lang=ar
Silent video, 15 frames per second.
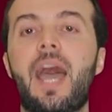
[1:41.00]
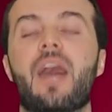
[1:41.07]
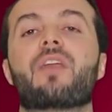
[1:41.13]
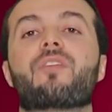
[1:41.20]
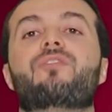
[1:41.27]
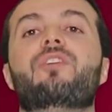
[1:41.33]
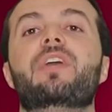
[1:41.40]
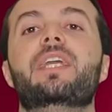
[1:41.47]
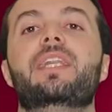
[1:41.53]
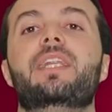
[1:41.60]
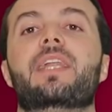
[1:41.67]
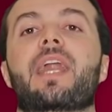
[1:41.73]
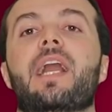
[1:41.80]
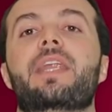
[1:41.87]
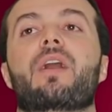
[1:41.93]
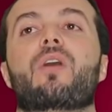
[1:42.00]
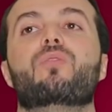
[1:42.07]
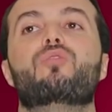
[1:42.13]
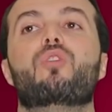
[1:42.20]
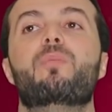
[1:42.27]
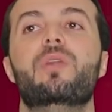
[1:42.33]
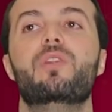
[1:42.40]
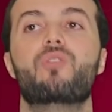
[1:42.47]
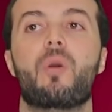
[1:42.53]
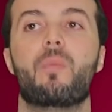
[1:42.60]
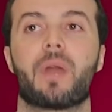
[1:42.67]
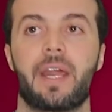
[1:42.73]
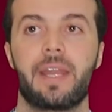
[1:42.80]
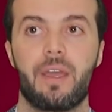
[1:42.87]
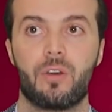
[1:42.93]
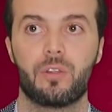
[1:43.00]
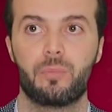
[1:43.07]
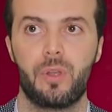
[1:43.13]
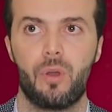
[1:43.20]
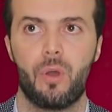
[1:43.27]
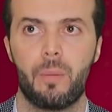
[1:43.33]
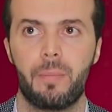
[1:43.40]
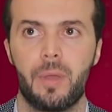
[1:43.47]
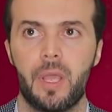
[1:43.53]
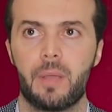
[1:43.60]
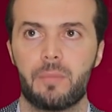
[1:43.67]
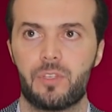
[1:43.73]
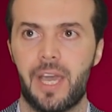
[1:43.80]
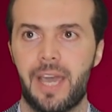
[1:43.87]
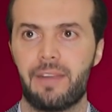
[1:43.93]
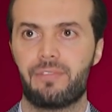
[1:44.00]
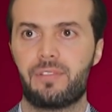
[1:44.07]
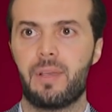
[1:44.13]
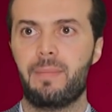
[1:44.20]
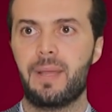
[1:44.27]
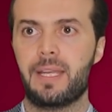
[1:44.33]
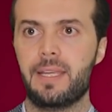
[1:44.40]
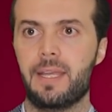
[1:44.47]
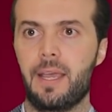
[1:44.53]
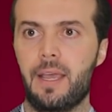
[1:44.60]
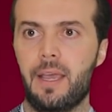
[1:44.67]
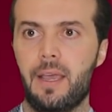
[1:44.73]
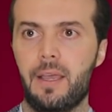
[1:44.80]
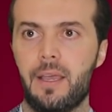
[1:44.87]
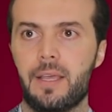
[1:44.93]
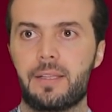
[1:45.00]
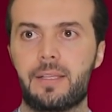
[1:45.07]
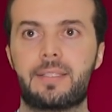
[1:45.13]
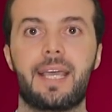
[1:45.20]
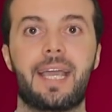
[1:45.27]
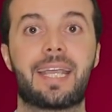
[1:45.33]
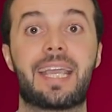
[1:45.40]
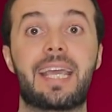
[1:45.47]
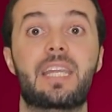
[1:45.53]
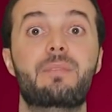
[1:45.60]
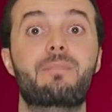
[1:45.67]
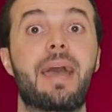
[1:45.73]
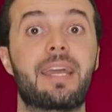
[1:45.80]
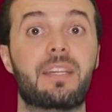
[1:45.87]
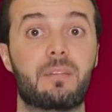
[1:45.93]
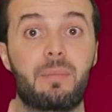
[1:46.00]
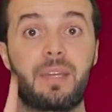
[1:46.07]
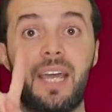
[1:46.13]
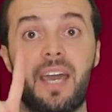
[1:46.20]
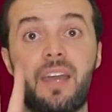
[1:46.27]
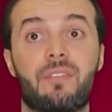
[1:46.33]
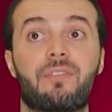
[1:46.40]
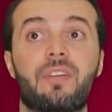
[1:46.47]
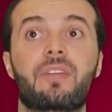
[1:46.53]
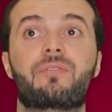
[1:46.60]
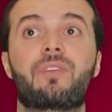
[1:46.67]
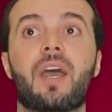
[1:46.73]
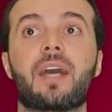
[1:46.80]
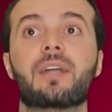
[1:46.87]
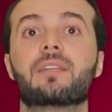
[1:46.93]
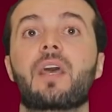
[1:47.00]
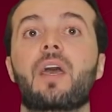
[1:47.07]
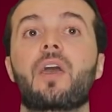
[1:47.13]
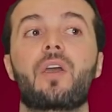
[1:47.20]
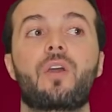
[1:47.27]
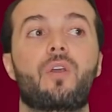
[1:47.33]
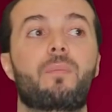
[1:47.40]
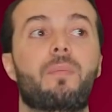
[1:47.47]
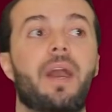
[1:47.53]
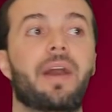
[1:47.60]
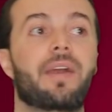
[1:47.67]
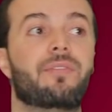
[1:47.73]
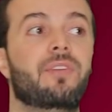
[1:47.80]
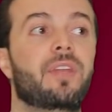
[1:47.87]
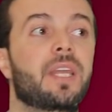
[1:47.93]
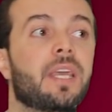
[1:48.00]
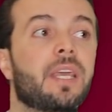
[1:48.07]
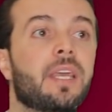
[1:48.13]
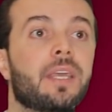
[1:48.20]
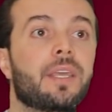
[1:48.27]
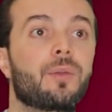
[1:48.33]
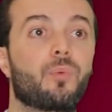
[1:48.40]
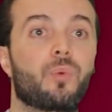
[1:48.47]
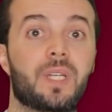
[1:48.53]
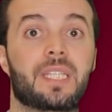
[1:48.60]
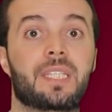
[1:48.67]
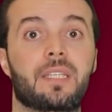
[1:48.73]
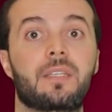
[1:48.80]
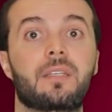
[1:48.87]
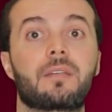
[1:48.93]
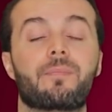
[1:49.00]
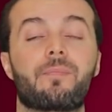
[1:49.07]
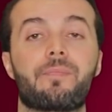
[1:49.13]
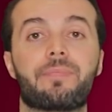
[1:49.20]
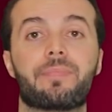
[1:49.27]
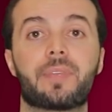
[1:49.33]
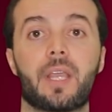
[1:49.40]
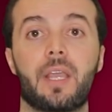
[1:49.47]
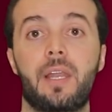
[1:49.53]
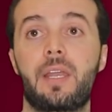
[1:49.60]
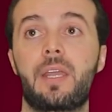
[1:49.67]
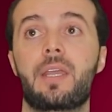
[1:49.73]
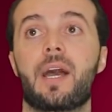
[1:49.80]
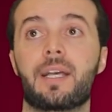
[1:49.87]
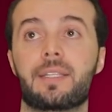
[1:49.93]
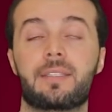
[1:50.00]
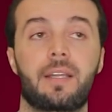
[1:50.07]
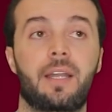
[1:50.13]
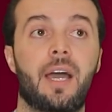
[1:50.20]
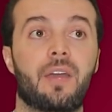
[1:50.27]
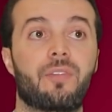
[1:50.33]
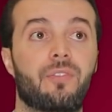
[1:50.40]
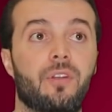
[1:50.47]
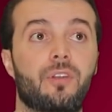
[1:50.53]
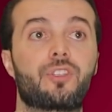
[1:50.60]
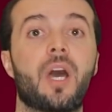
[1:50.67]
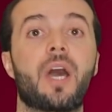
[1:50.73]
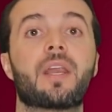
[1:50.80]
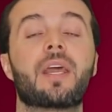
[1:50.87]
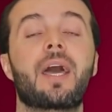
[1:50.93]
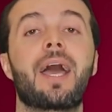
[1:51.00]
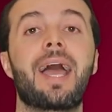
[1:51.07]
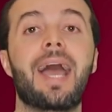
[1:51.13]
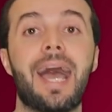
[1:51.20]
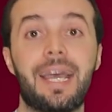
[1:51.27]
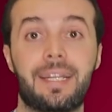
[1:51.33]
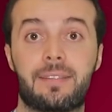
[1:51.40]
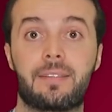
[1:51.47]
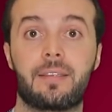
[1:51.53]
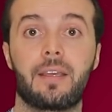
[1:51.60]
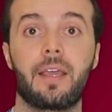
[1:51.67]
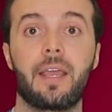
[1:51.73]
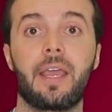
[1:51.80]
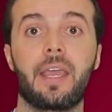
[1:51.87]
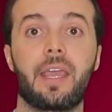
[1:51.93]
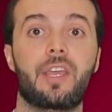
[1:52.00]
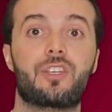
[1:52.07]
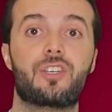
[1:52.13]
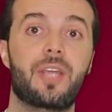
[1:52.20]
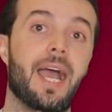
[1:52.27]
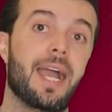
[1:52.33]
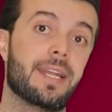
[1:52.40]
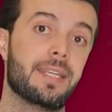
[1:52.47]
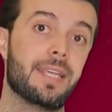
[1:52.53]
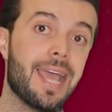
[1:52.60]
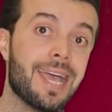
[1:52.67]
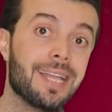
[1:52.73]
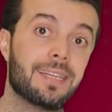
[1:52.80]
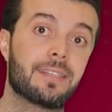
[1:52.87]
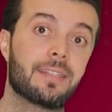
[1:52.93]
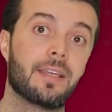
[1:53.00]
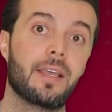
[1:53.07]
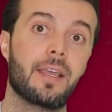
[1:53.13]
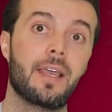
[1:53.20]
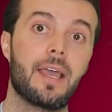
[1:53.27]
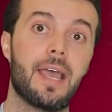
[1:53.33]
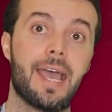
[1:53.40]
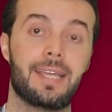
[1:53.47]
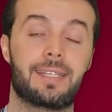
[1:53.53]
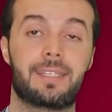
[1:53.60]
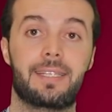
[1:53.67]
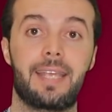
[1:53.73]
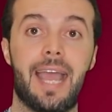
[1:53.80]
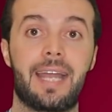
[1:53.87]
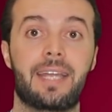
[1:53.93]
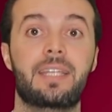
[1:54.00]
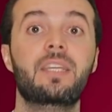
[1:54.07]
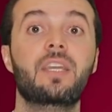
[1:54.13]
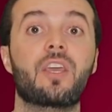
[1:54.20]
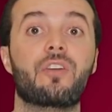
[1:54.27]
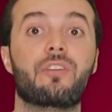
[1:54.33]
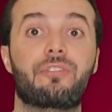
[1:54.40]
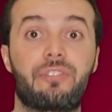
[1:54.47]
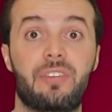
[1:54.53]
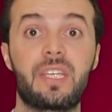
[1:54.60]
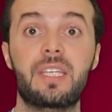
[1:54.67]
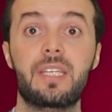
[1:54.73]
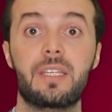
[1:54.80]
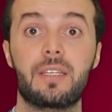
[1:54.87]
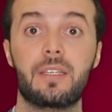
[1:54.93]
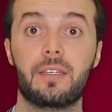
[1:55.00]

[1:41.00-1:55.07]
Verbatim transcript: الحرفين اللي راح ناخذهم اليوم راح ناخذ منهم مش عارف 8 9 كلمات من حرفين فقط اللي هم حرف الاي والتي اللي هي اصلا حرف الجر ات ايش يعني ات ات يعني في